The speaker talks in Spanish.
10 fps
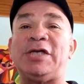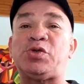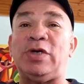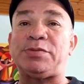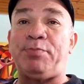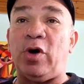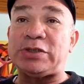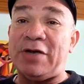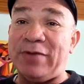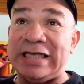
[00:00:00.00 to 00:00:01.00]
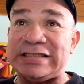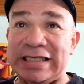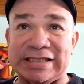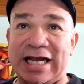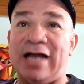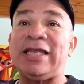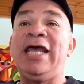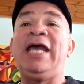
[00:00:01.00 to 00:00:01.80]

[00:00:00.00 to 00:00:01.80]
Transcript: a su esposa Francisca,